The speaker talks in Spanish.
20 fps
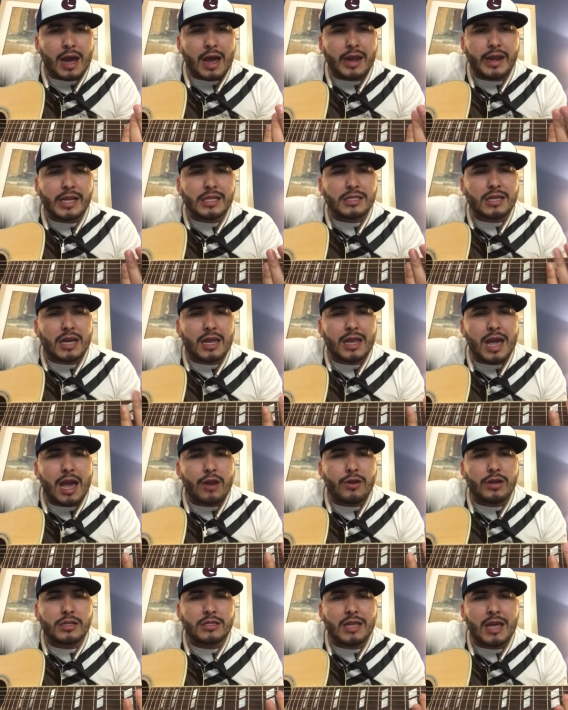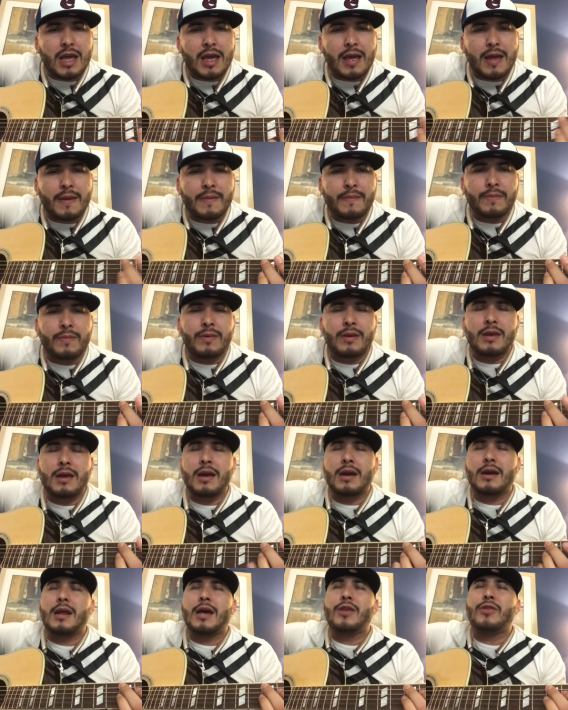caricia ya no es de mi
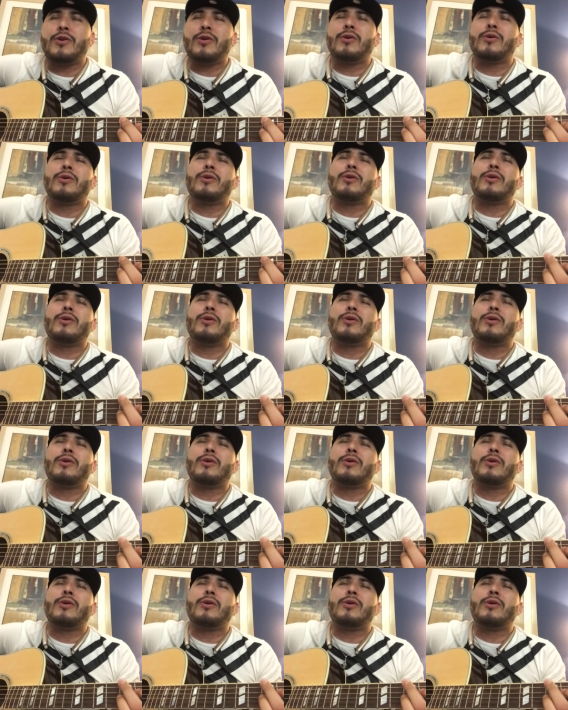agrado.